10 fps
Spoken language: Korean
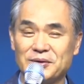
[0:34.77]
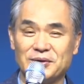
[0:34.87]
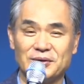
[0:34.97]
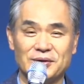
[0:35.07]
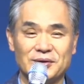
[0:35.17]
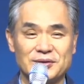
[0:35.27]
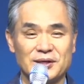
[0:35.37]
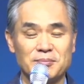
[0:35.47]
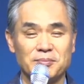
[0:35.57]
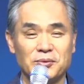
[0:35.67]
어,
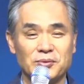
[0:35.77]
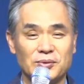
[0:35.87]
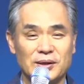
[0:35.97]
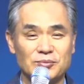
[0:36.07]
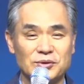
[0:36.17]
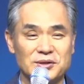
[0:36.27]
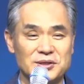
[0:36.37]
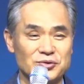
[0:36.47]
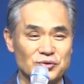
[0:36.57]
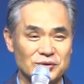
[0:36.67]
참 포도나무
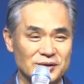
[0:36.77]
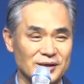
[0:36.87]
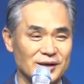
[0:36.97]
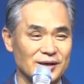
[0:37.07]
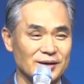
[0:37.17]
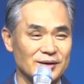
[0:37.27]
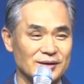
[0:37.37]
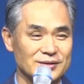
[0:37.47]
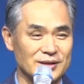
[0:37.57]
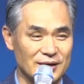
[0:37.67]
되신 주님께
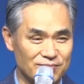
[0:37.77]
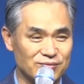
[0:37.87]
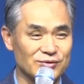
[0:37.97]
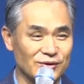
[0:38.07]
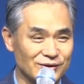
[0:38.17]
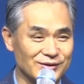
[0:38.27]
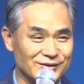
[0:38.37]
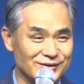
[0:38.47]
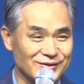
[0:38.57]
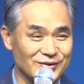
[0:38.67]
잘 붙어
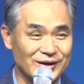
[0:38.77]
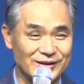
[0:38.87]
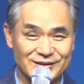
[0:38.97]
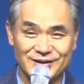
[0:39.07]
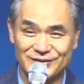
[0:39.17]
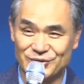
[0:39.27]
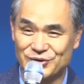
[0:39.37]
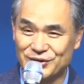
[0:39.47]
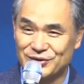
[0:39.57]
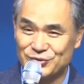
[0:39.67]
있는 그런 한 달
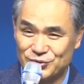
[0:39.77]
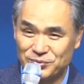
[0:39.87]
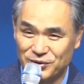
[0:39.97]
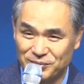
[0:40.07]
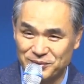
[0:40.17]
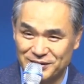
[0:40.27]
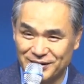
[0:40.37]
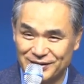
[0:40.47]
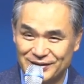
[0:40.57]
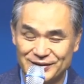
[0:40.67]
되시기를 축복합니다.
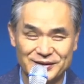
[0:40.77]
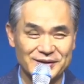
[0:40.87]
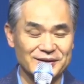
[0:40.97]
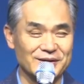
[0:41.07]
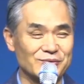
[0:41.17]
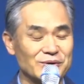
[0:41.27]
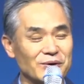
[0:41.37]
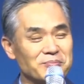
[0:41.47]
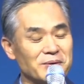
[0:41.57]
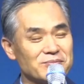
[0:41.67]
우리
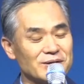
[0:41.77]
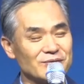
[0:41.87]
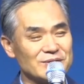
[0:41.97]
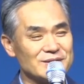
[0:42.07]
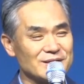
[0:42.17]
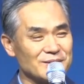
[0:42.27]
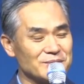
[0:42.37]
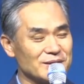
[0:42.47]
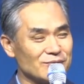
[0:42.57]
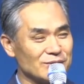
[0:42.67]
옆에 분하고
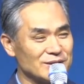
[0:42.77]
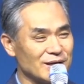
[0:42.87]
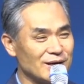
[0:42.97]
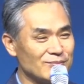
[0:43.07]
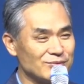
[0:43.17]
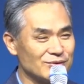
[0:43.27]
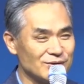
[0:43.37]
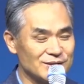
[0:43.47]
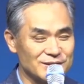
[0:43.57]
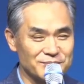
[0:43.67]
인사합시다. 우리 잘 붙어
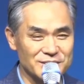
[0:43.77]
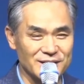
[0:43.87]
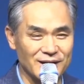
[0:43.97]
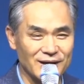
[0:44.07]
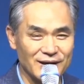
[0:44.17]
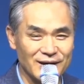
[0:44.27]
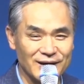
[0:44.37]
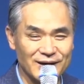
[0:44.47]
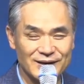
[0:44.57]
있읍시다.